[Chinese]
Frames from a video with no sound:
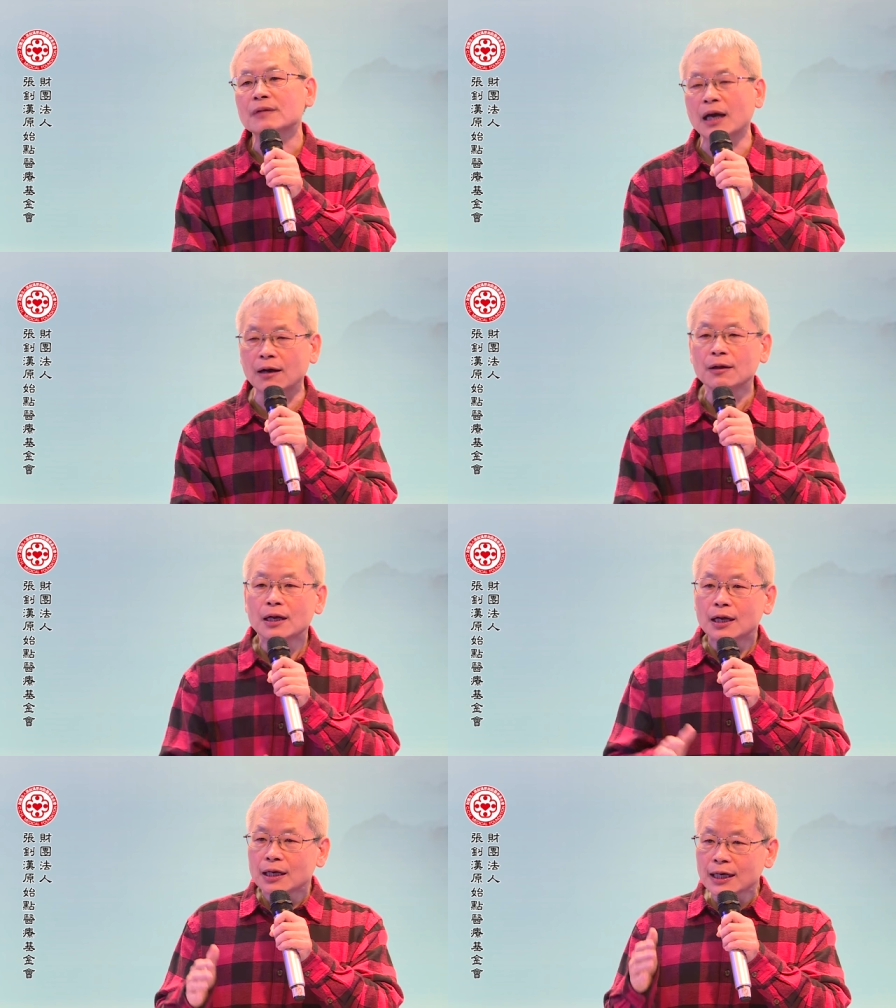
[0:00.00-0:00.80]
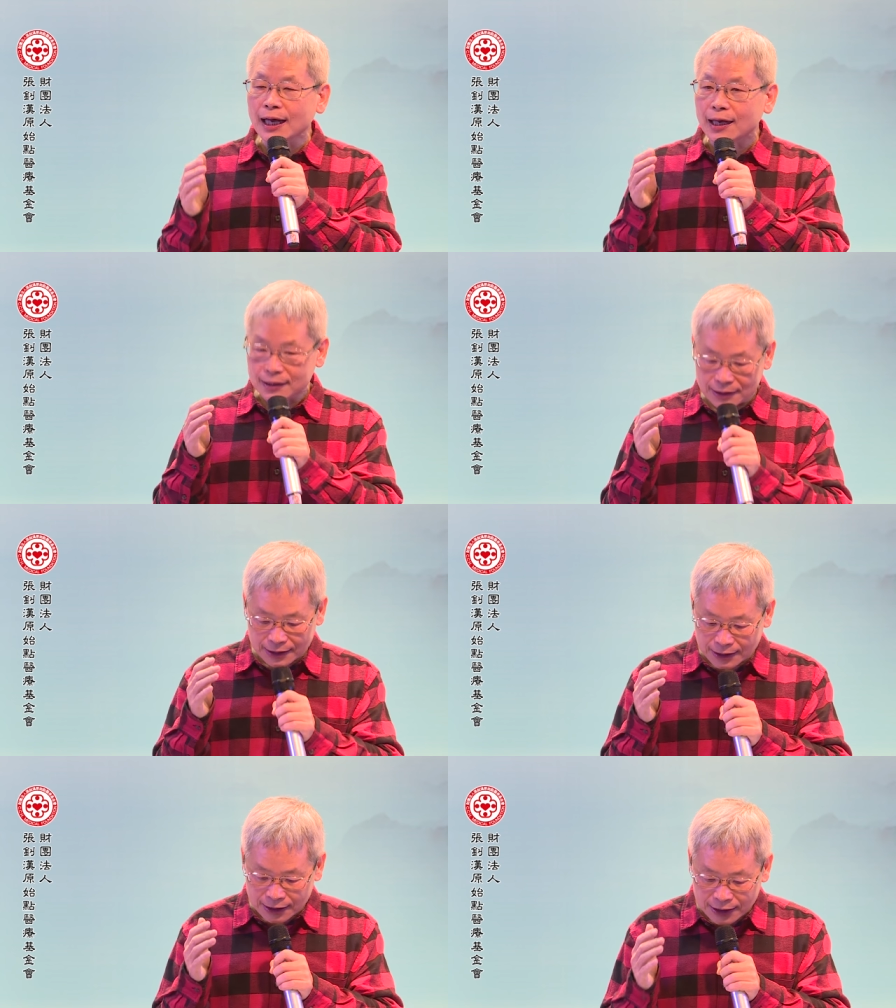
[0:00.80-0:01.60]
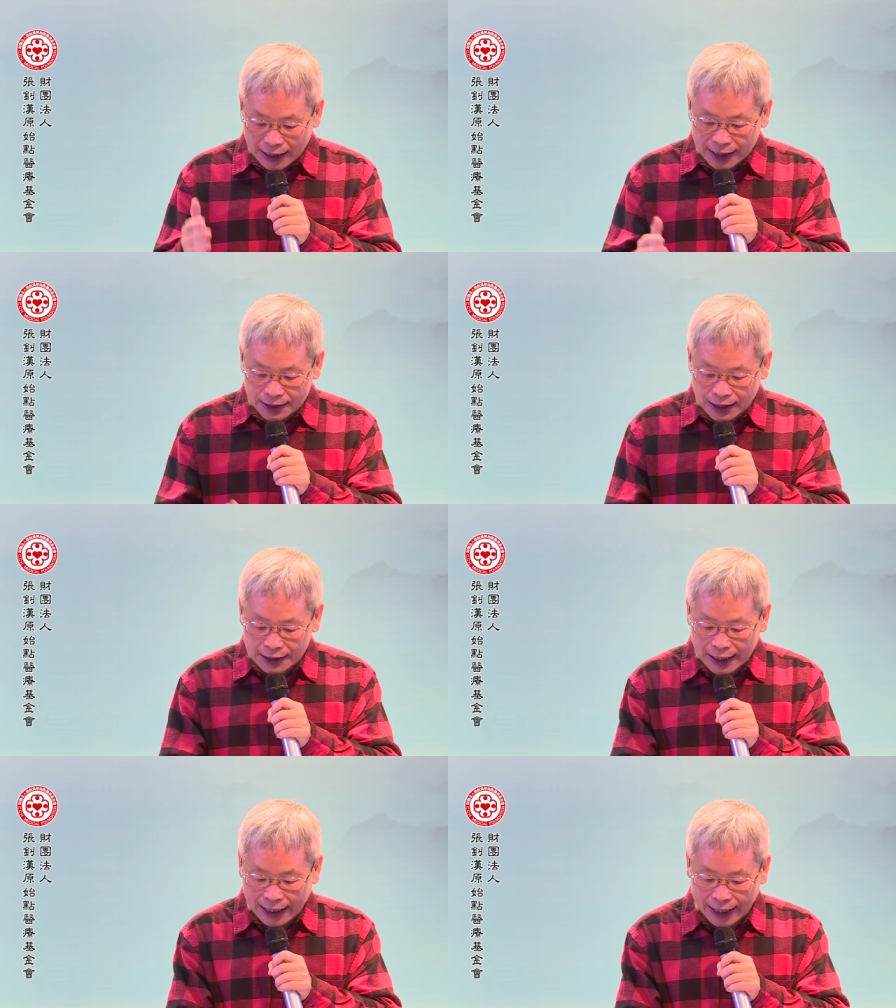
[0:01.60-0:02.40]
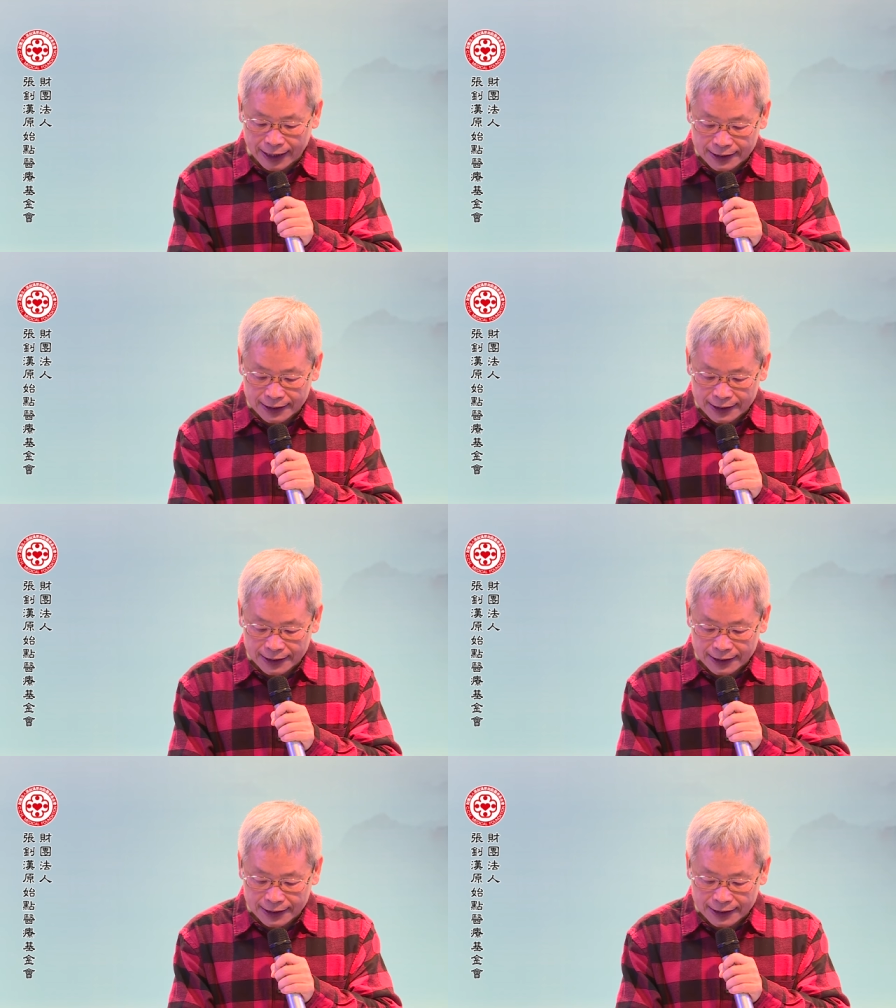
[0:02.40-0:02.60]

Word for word: 啊，那接下来